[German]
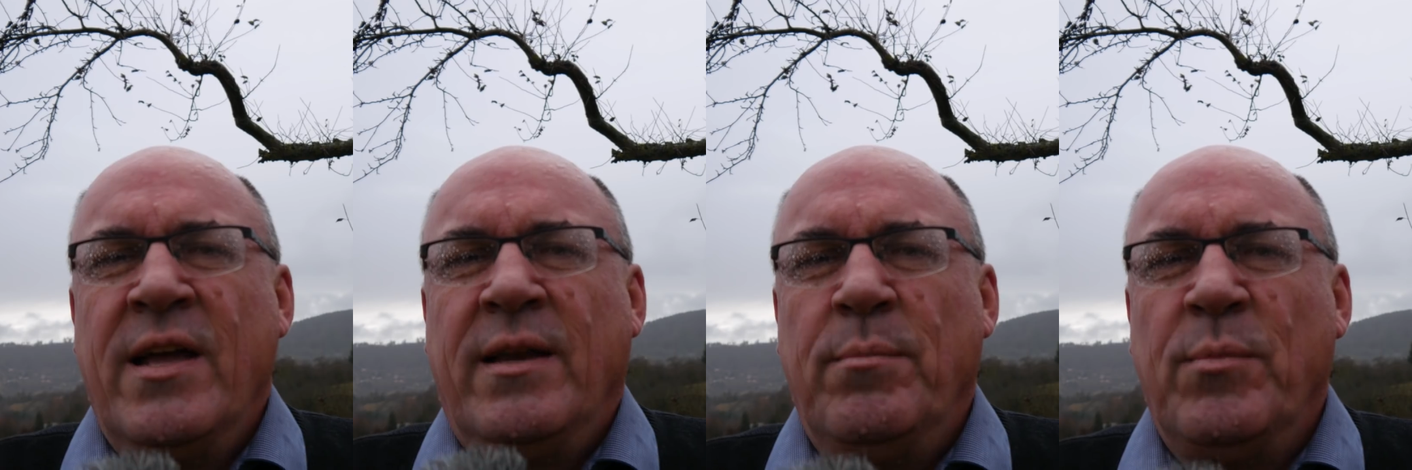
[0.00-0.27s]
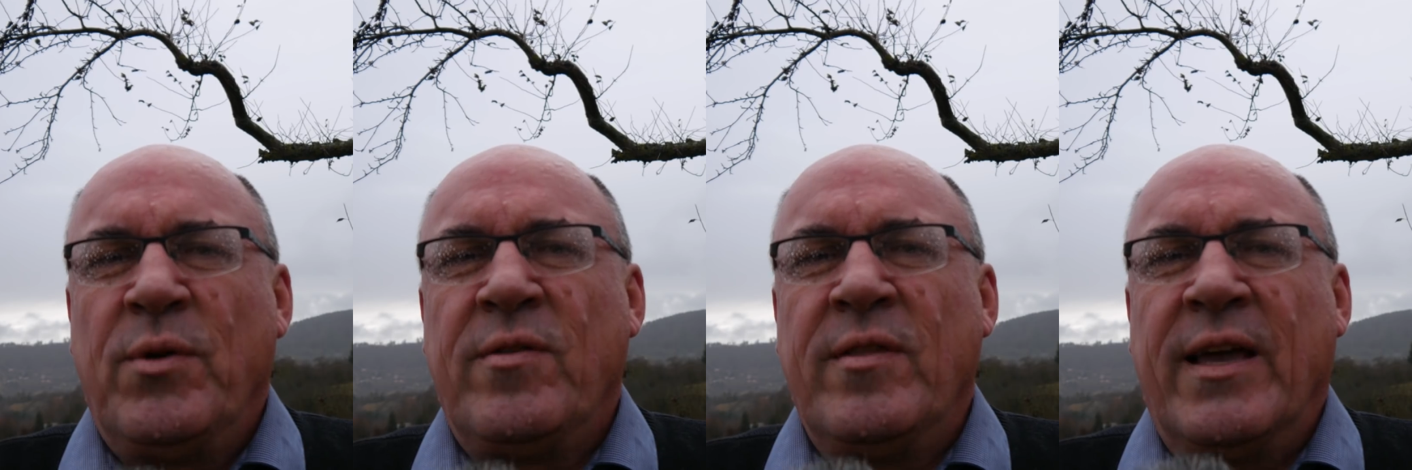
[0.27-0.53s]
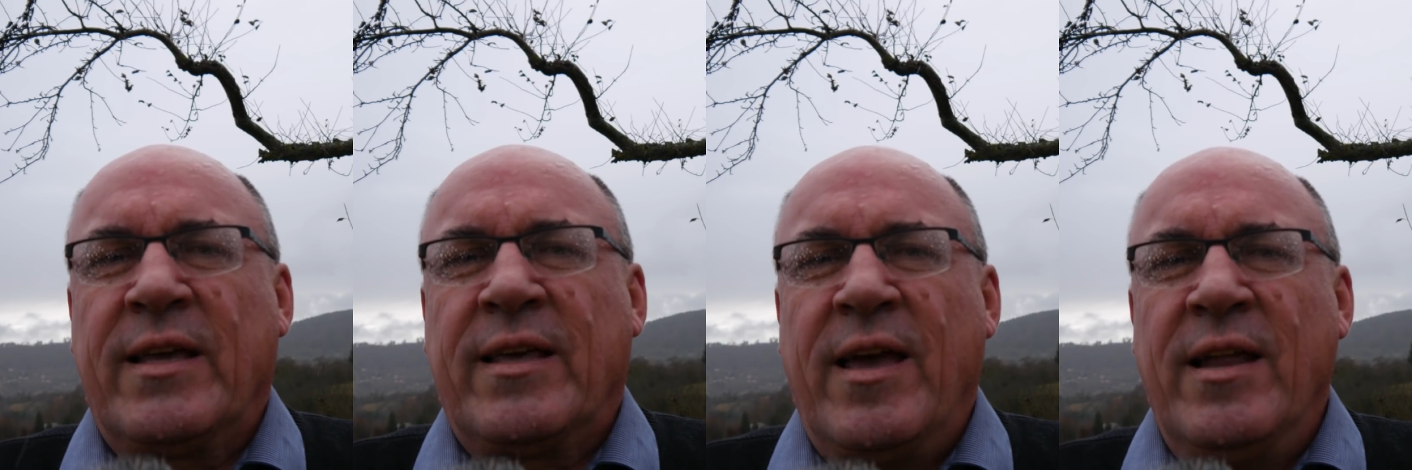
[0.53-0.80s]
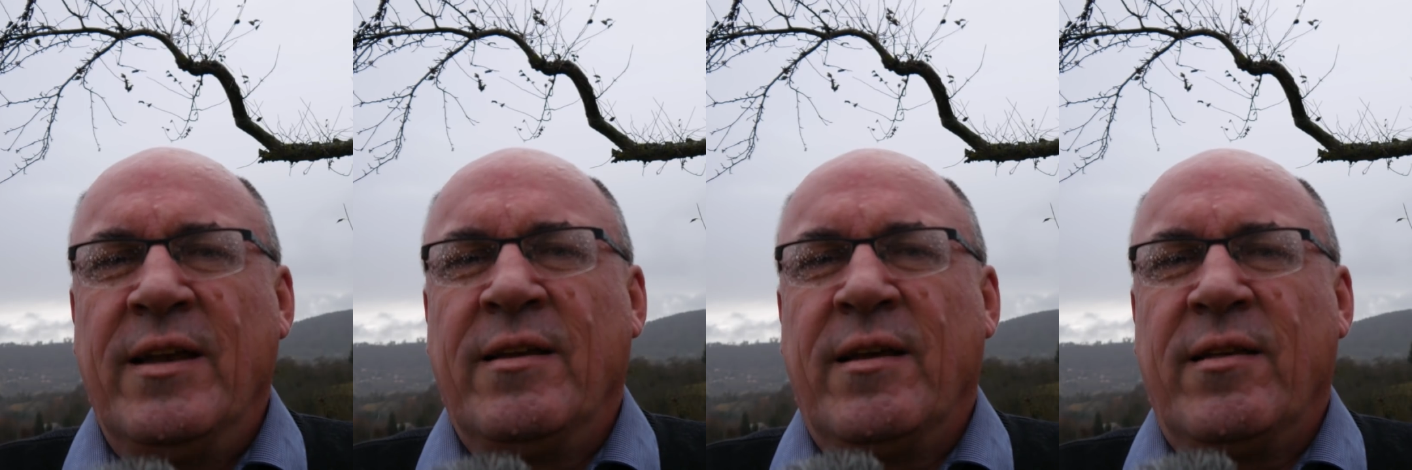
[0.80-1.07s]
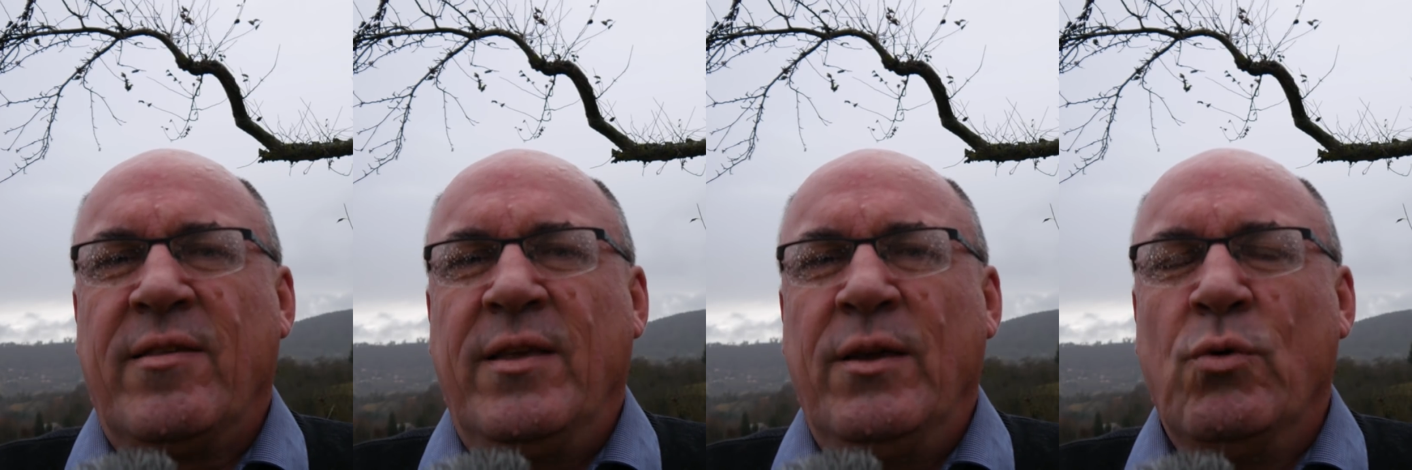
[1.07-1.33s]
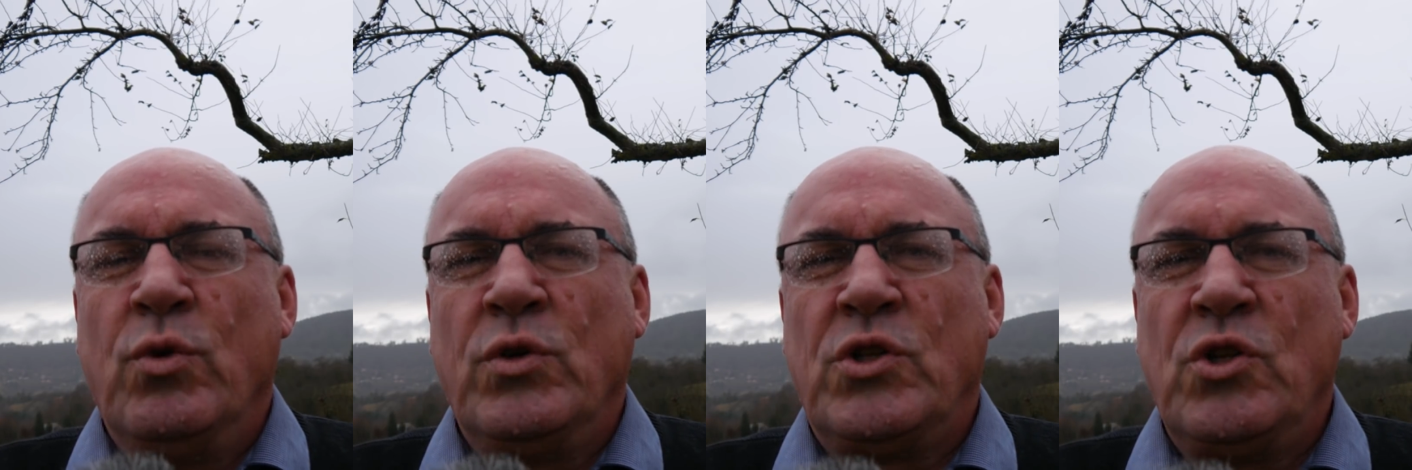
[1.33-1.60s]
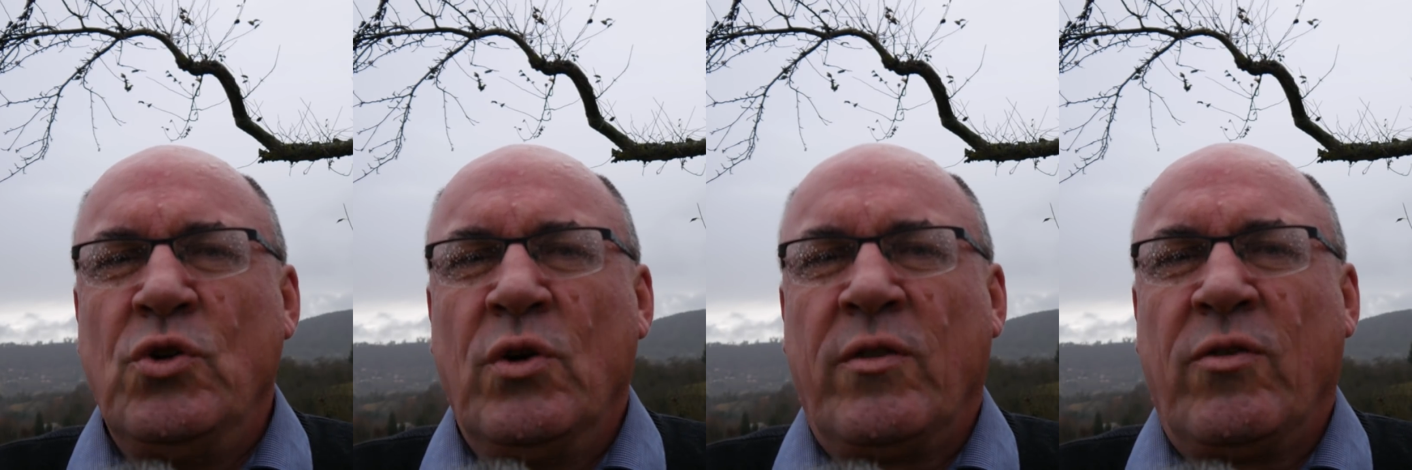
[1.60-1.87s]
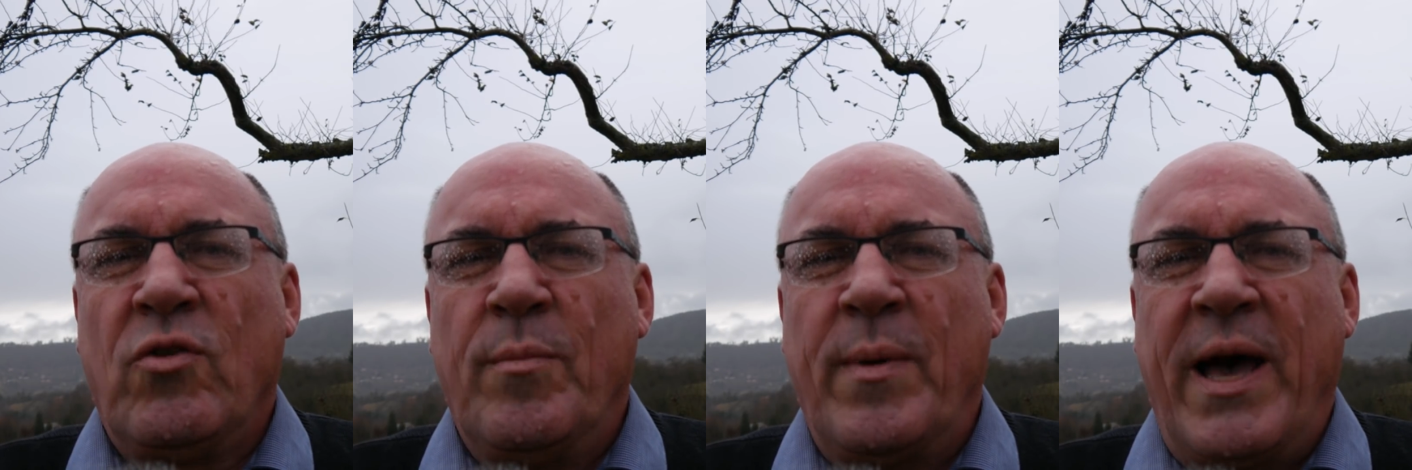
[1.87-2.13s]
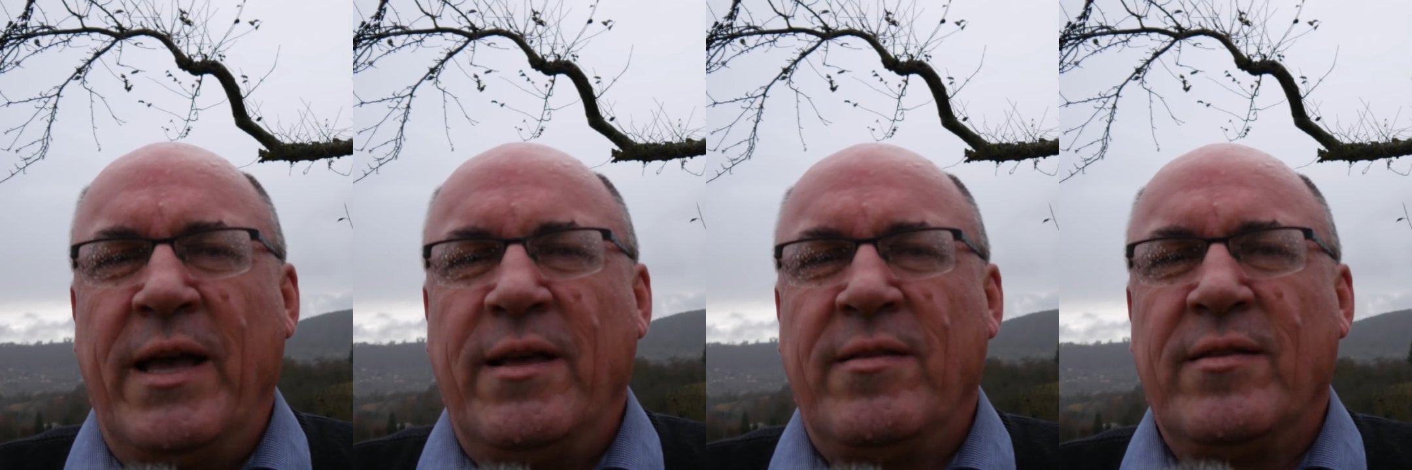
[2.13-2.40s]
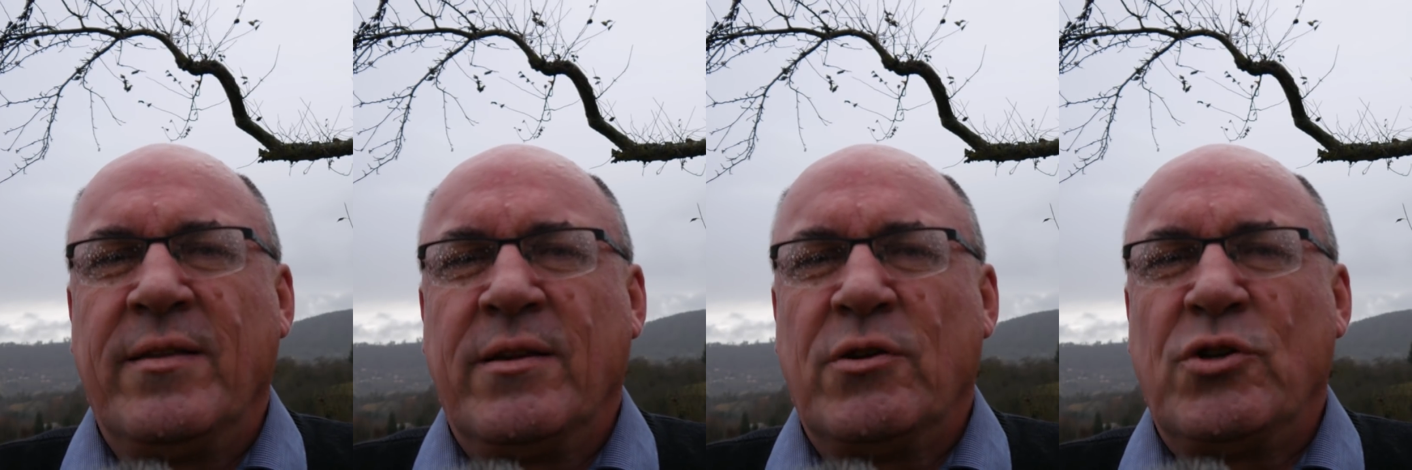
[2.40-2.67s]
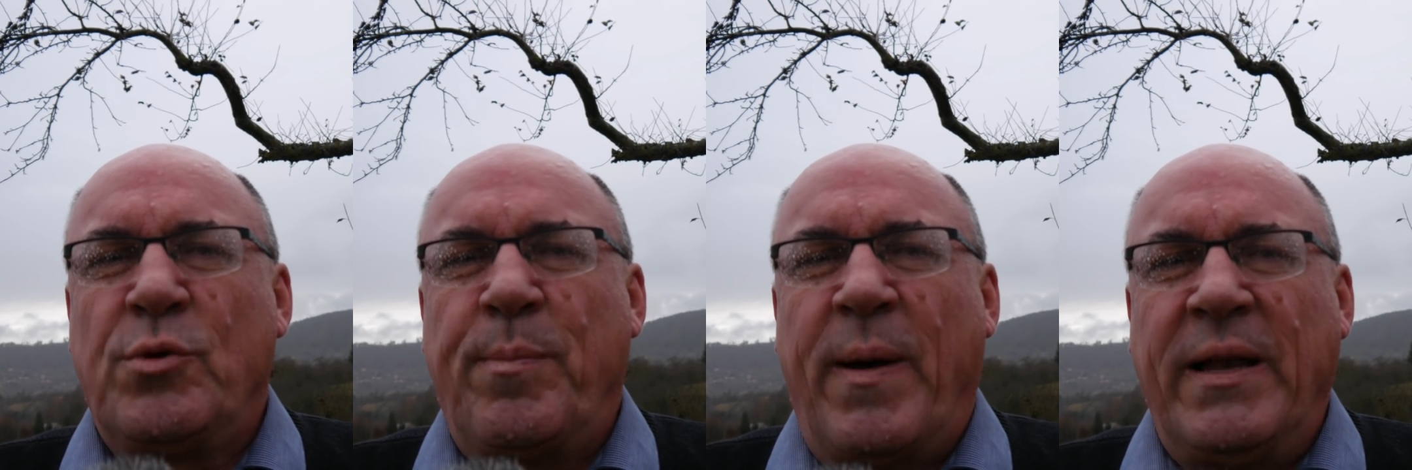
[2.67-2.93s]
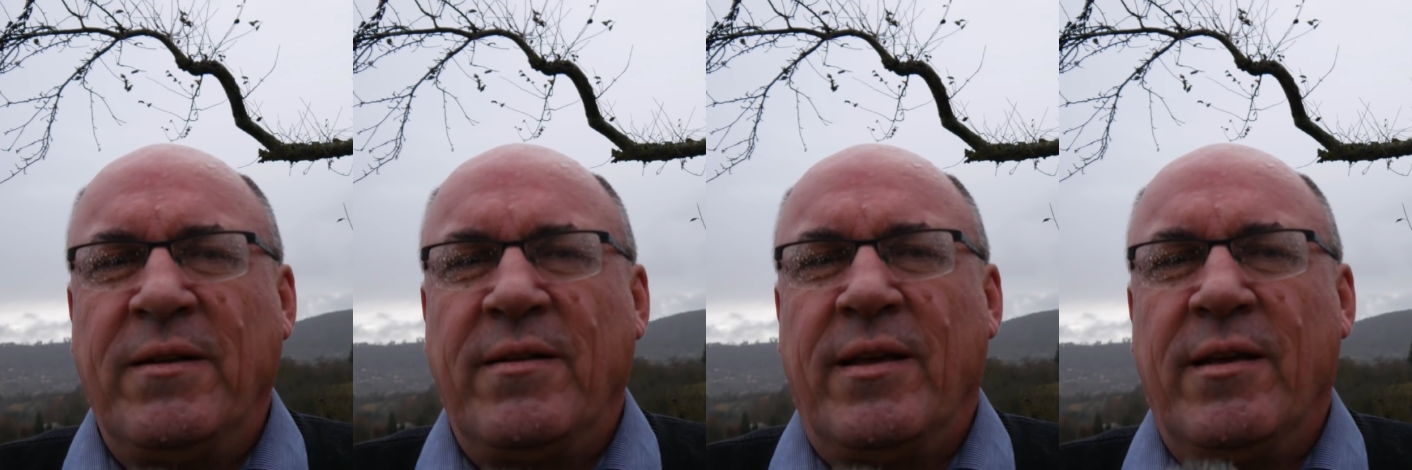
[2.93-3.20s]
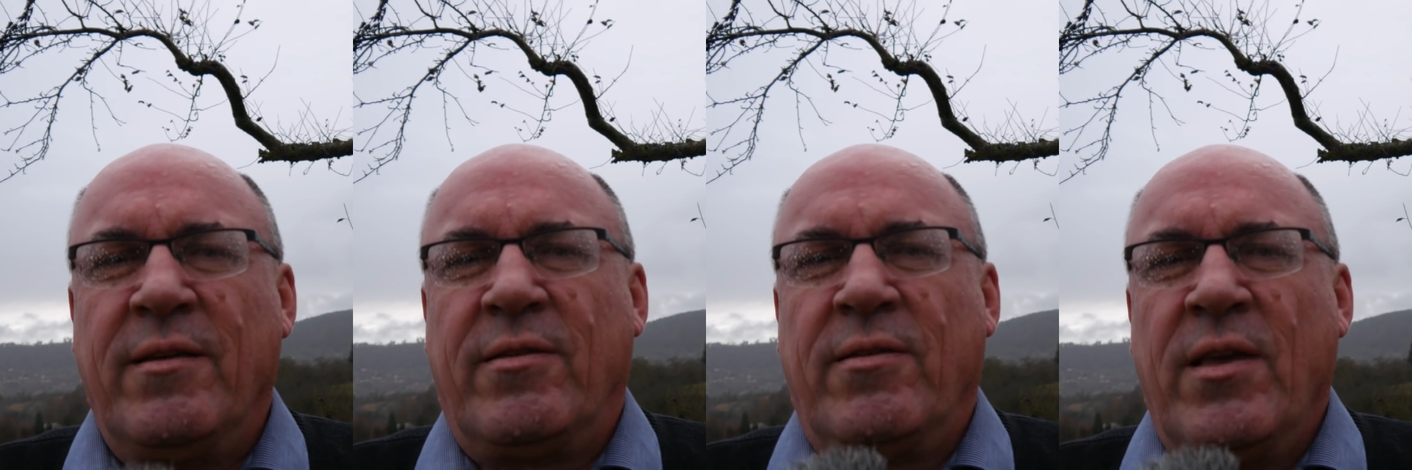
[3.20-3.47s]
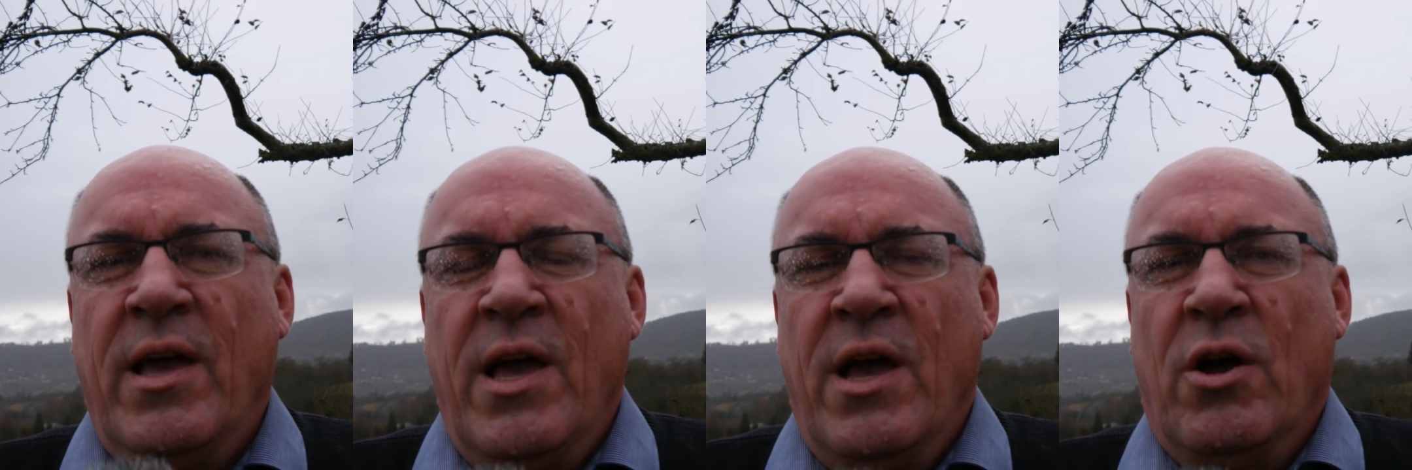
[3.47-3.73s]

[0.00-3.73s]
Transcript: Die müssen erkennen, dass die Hutschnur zum Reißen gespannt ist.